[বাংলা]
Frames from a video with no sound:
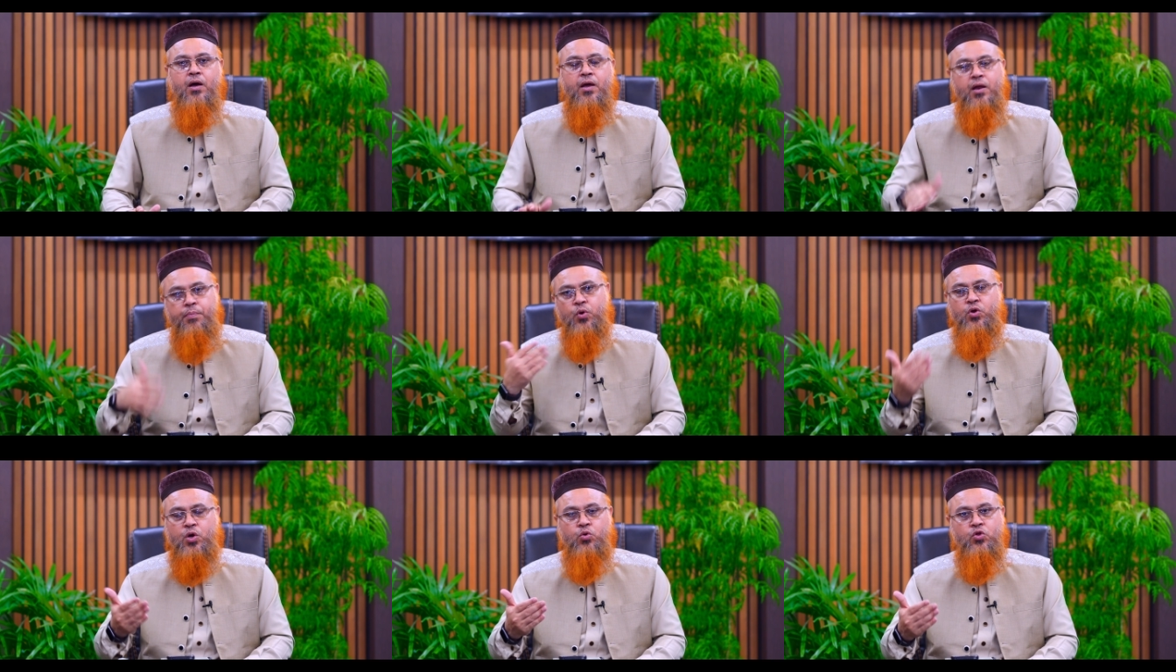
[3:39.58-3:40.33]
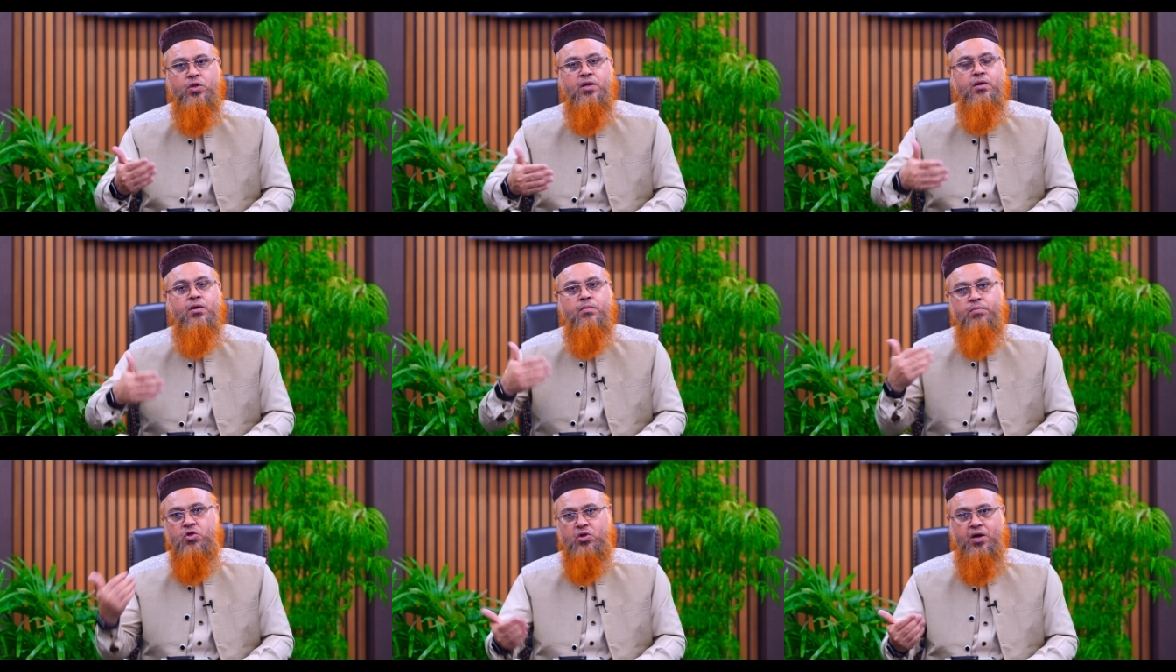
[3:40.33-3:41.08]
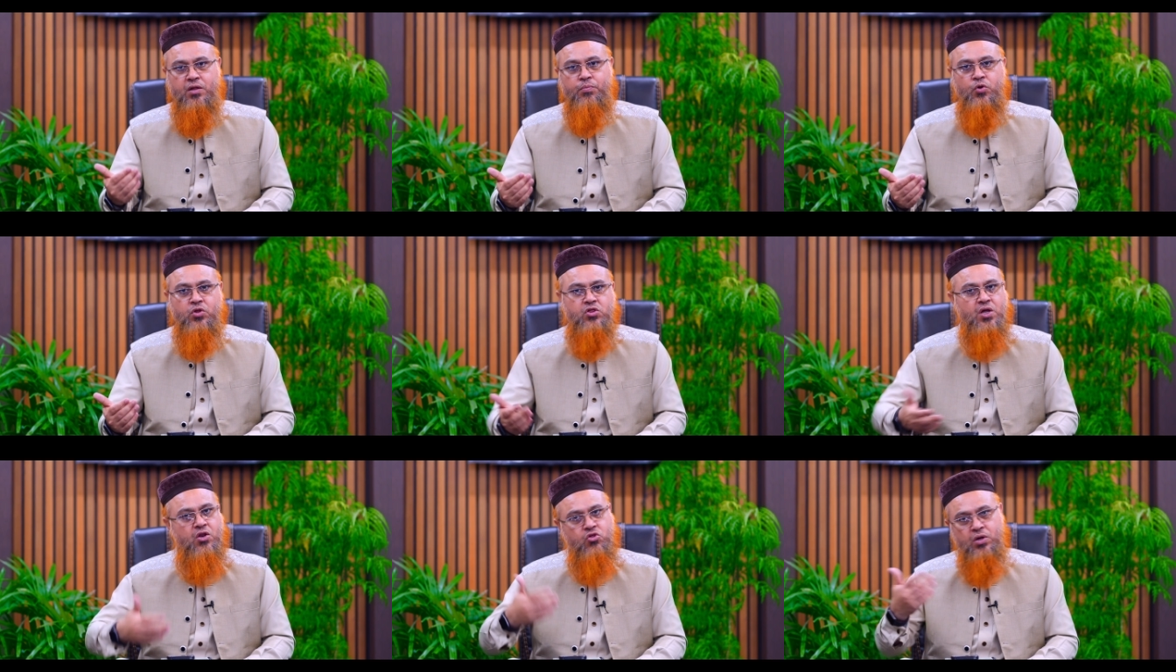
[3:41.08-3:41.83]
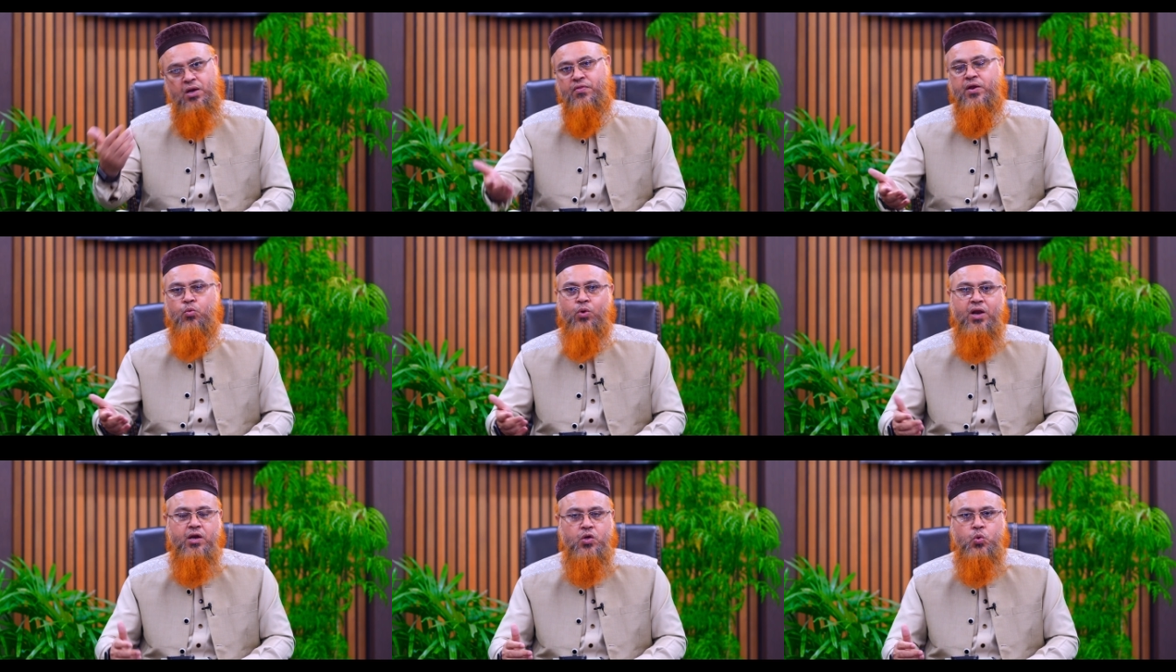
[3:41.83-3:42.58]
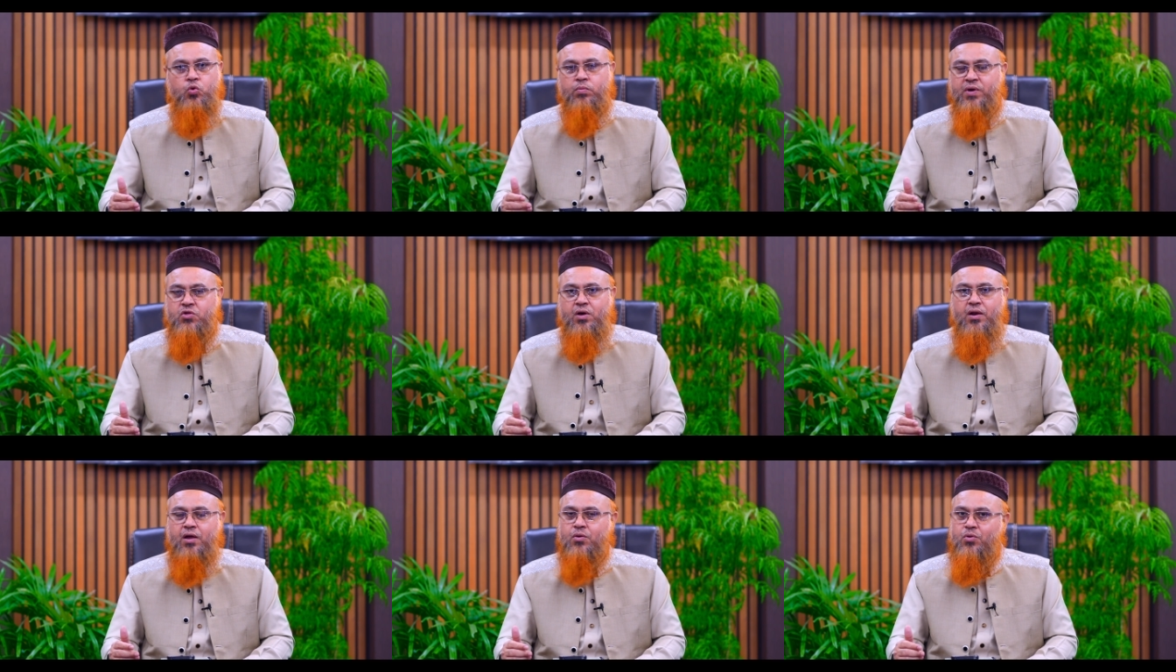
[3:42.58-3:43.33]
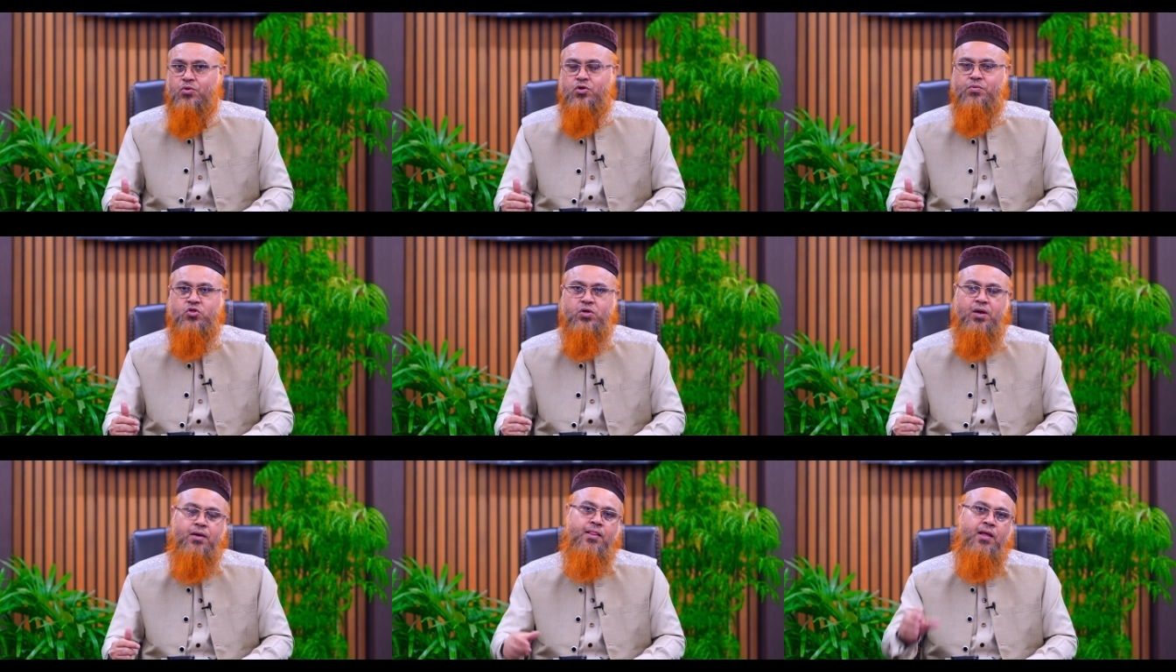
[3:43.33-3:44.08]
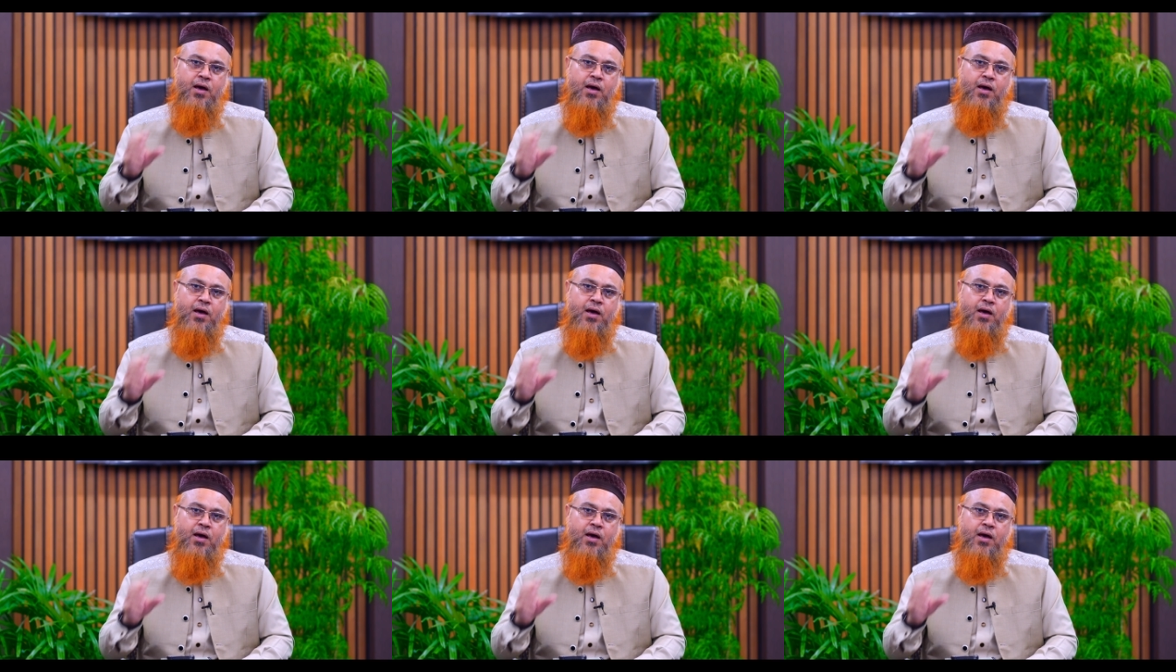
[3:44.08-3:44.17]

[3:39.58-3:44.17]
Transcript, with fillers: এরপর কেউ যদি বিশ রাকাত পড়তে চান ইনশাআল্লাহ দেন ওয়েল অ্যান্ড গুড মাশাআল্লাহ কোনো সমস্যা নেই